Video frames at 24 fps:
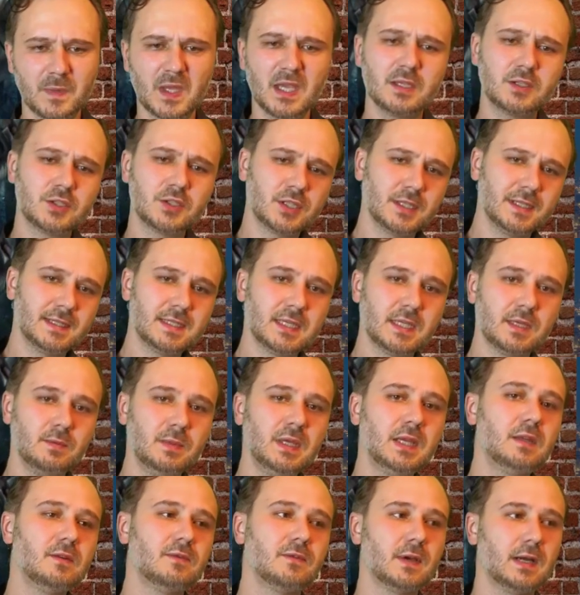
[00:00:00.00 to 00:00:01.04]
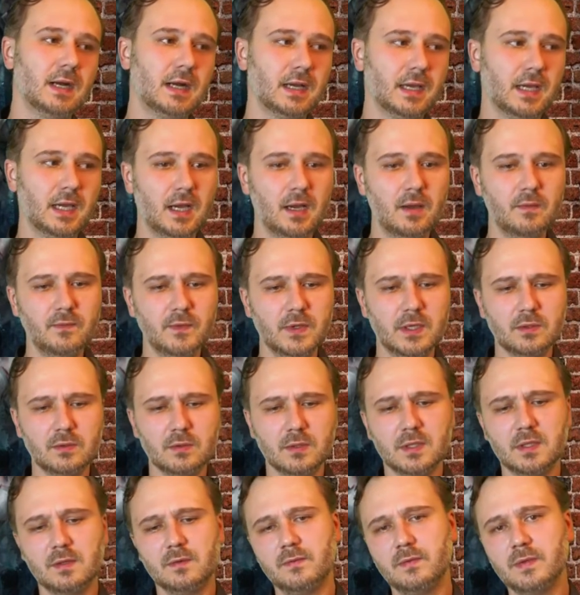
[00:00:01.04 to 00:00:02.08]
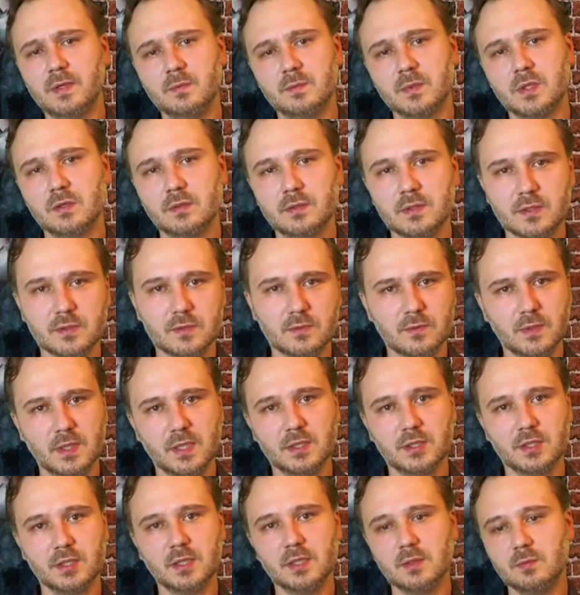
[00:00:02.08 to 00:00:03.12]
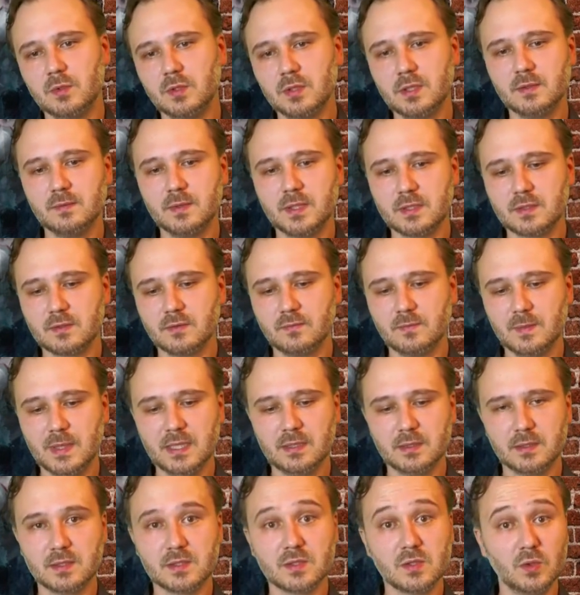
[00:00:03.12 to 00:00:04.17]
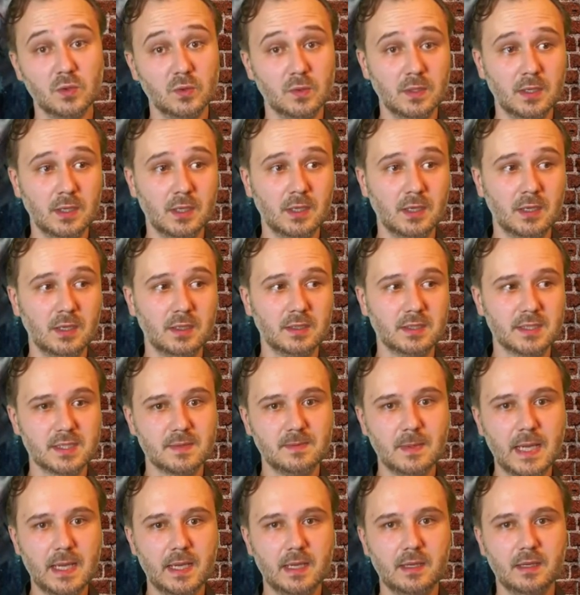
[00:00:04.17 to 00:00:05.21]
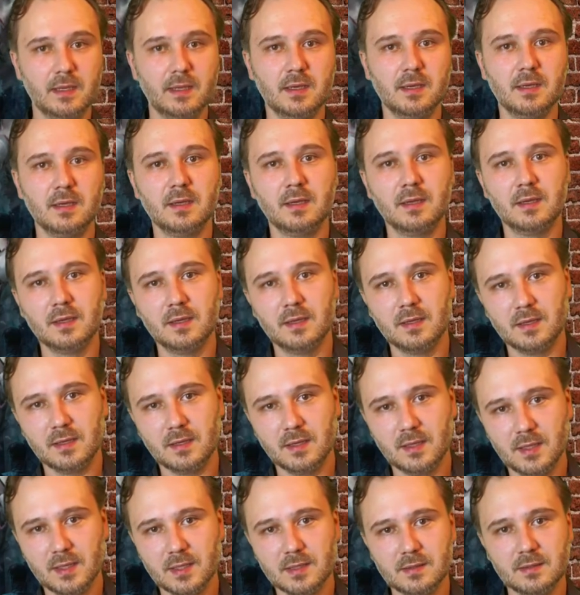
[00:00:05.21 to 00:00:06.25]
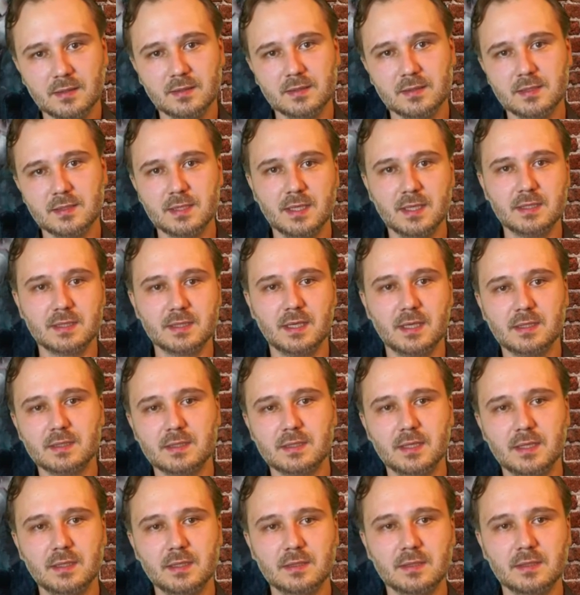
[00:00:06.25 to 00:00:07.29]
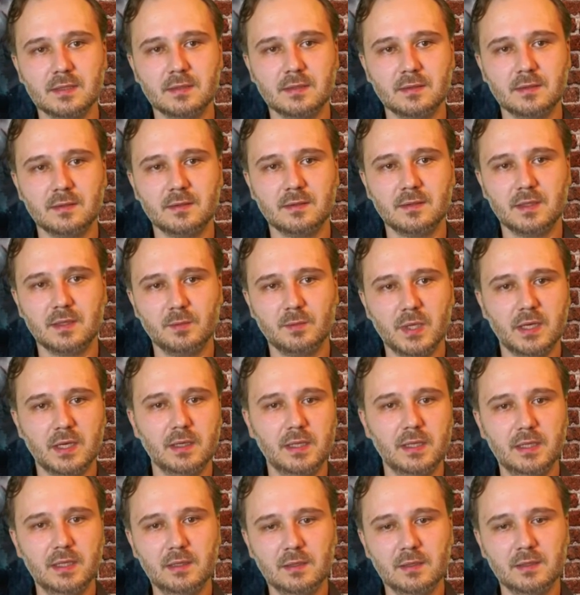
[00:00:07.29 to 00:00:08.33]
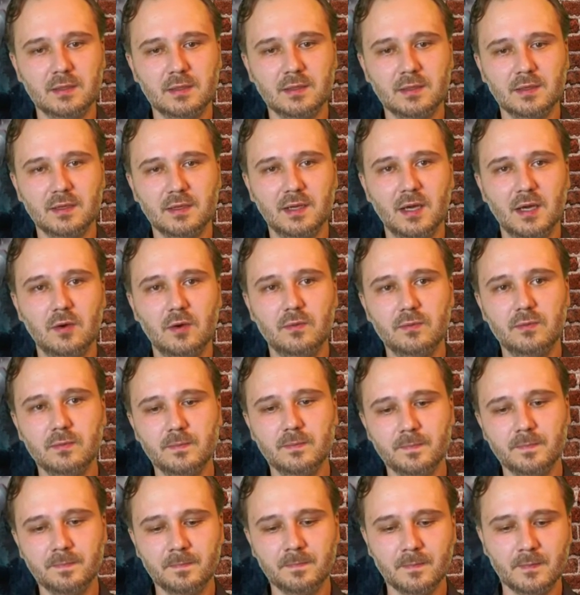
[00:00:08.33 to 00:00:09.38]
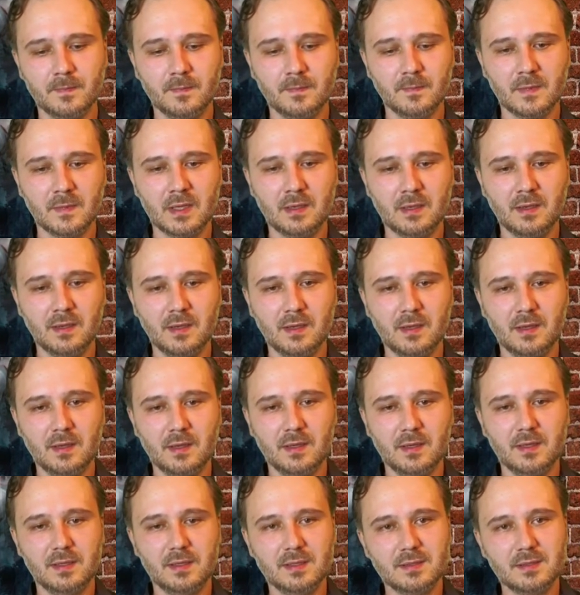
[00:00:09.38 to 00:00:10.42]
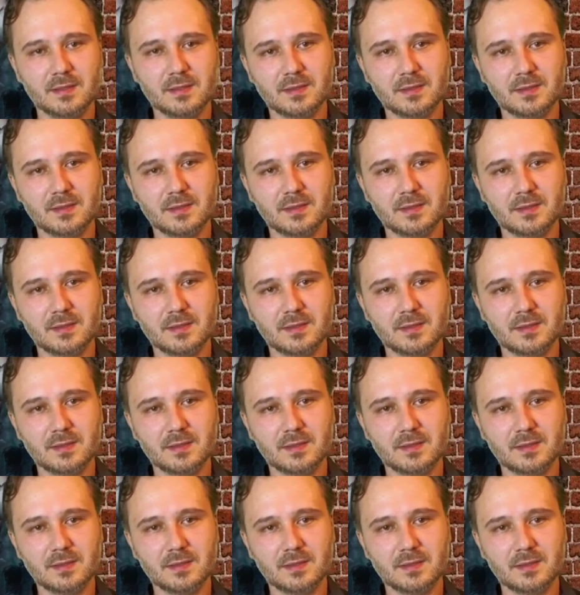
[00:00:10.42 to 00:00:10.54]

Jetzt stellt sich mir die Frage, haben wir durch den Film Doctor Strange in the Multiverse of Madness nun zwei Erden 616, die parallel laufen? Ist